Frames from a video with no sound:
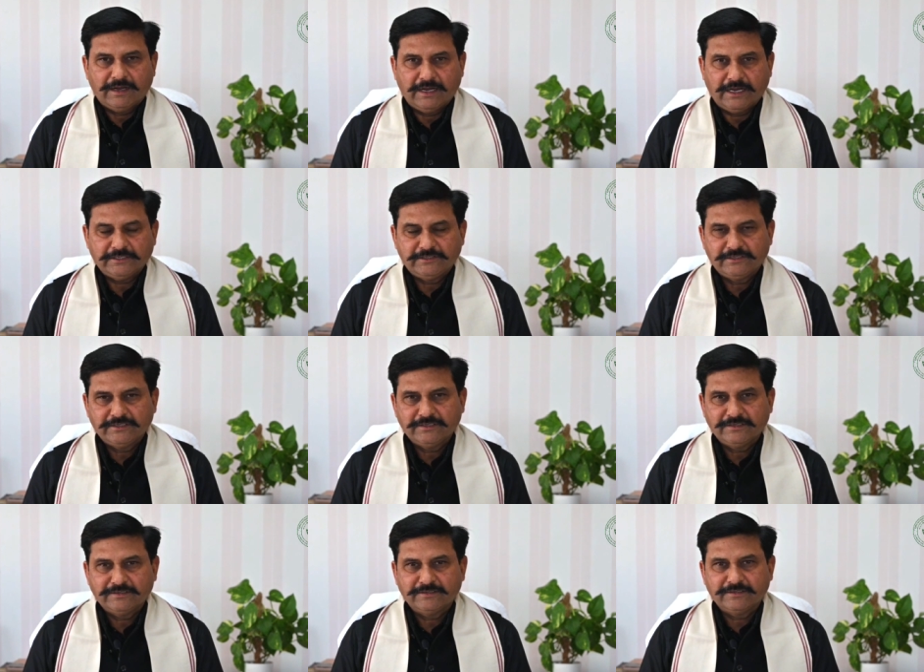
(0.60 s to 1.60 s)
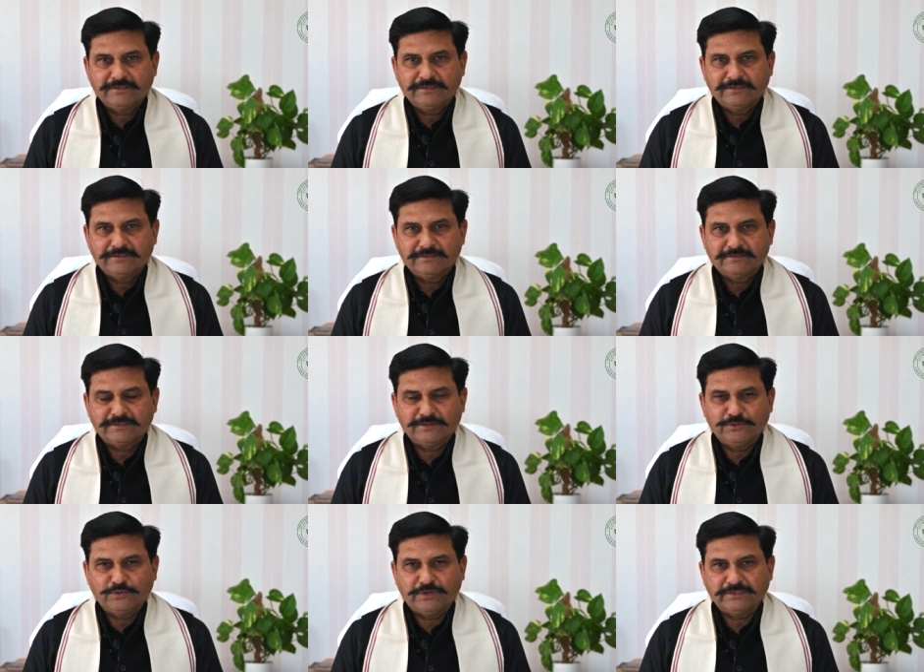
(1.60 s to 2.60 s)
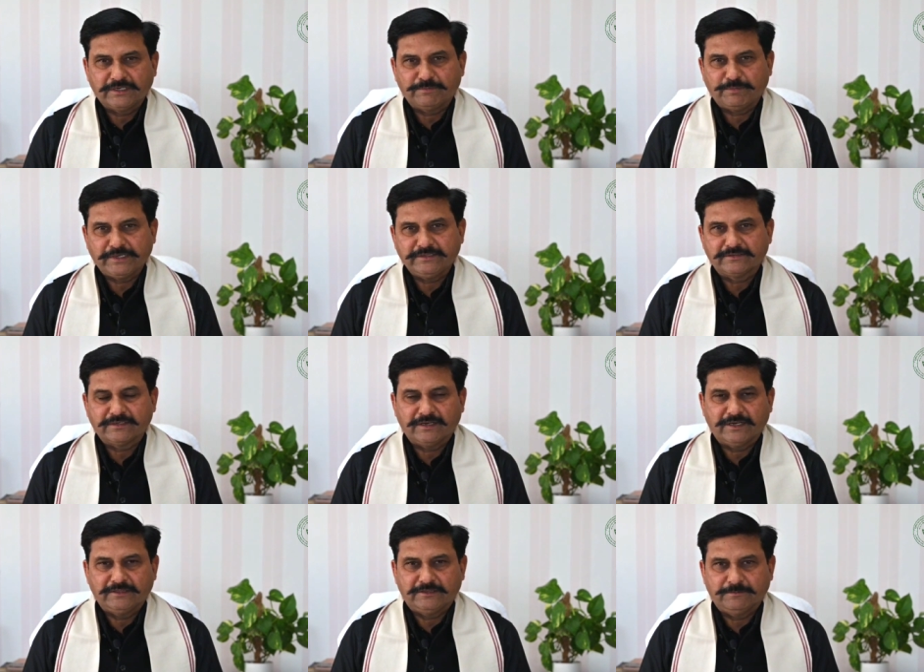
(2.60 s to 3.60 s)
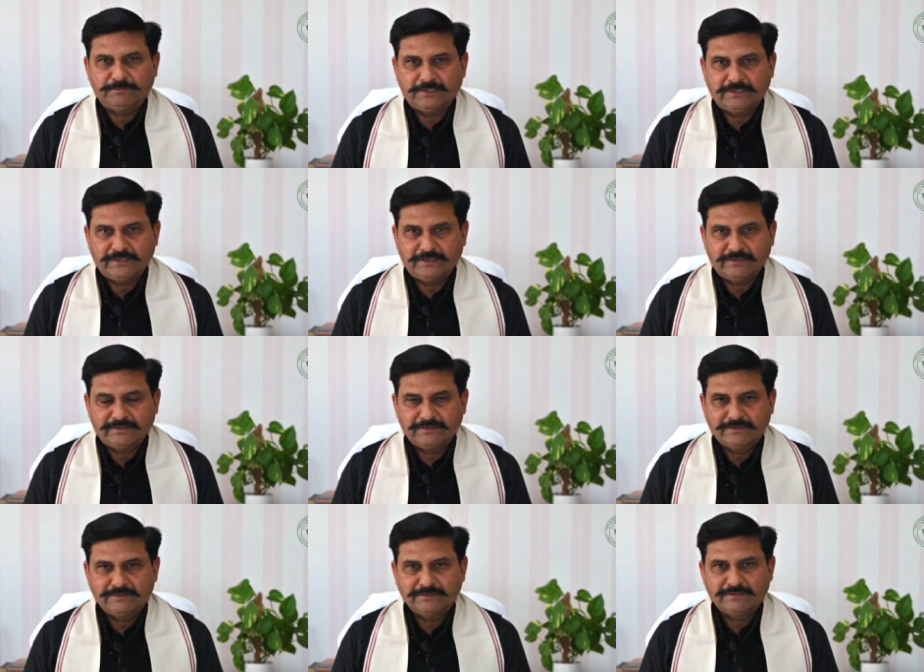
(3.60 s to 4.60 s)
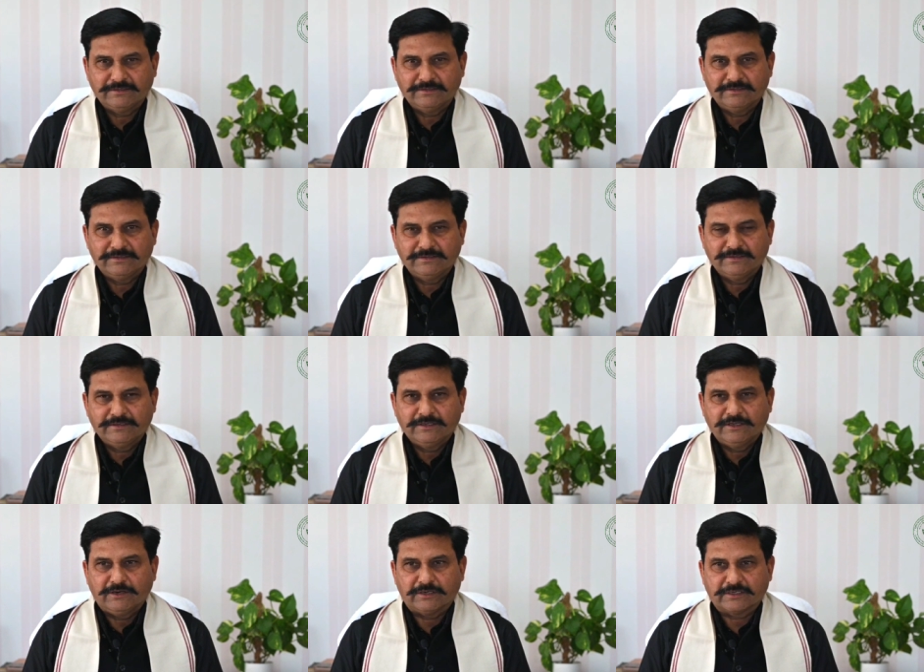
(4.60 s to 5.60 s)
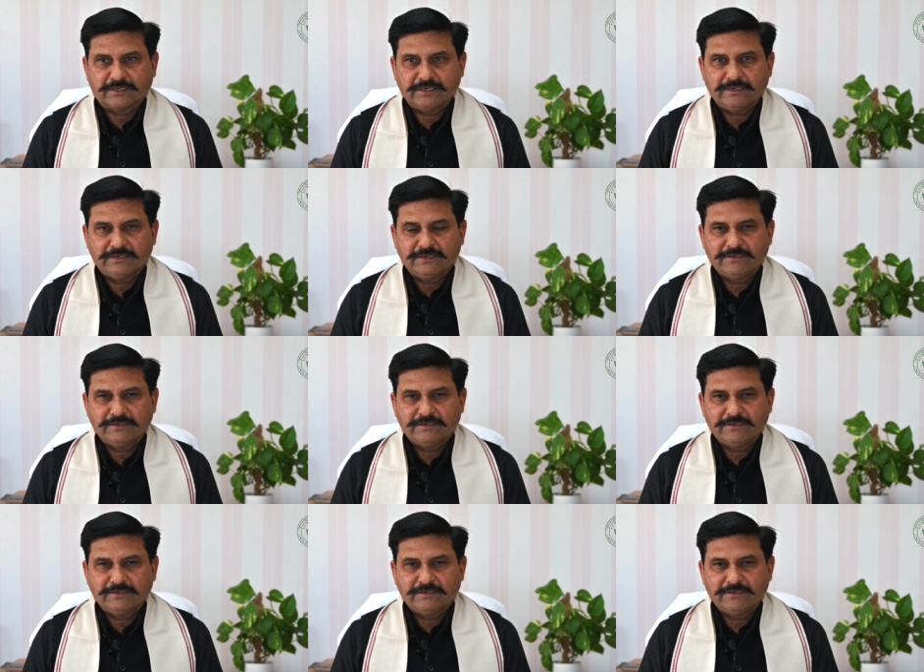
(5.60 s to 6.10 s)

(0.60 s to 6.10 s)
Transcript: आज सन 2022 का अंतिम दिन है और कल